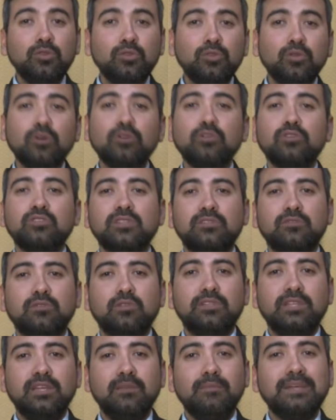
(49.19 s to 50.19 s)
todos
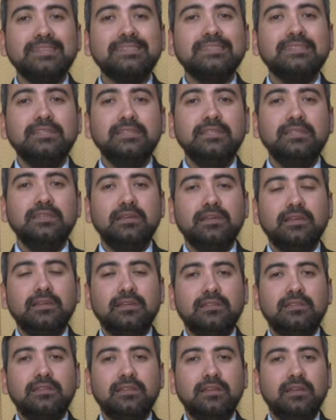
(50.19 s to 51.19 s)
estos temas y
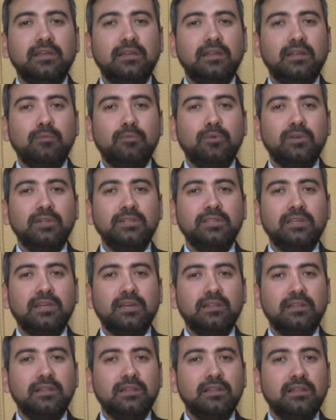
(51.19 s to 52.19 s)
este, la
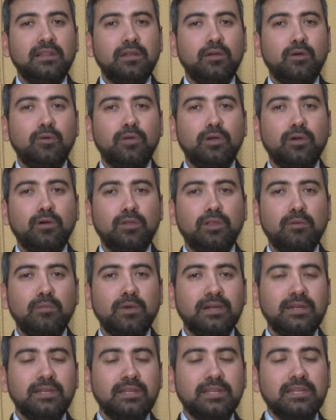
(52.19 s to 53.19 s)
política del, gobierno de
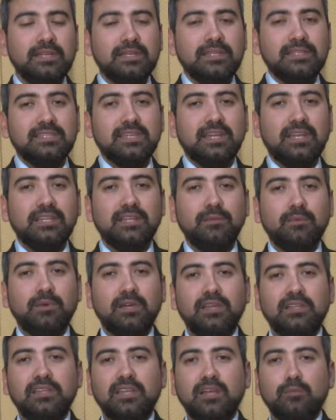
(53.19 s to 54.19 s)
Macri serán temas
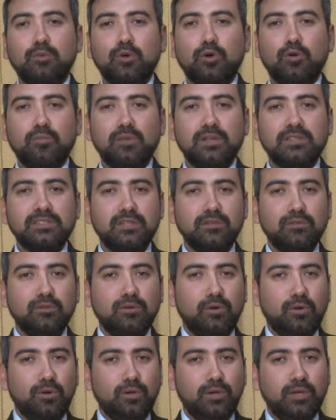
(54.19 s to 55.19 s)
que estaremos conversando
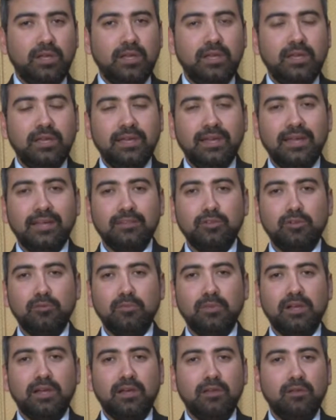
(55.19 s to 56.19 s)
con eh, Gastón
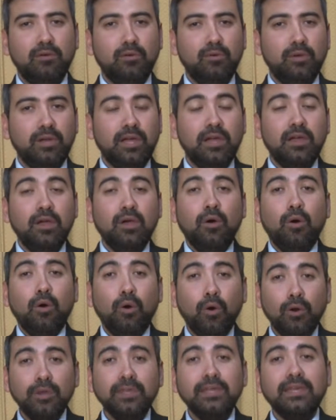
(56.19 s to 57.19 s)
Mercado Luna.
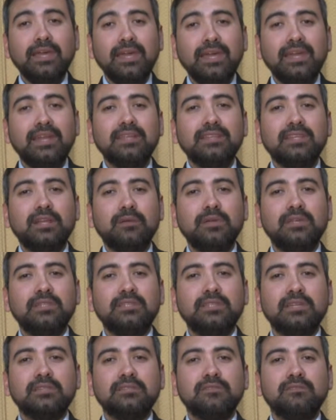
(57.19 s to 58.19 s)
Hoy en
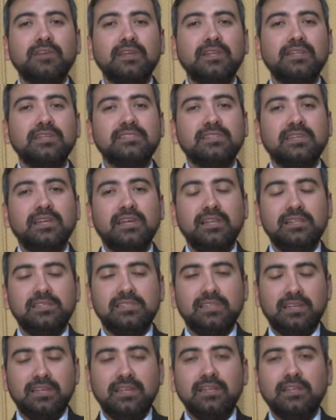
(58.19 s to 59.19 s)
entrevistas Fénix, el
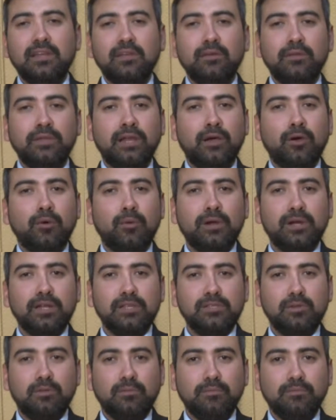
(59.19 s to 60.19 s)
secretario de la
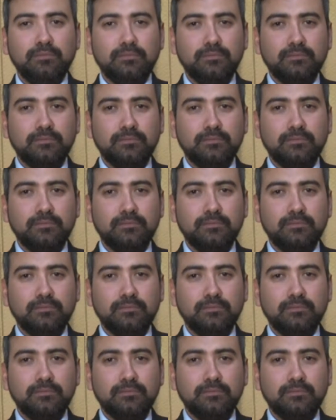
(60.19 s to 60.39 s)
Gobernación.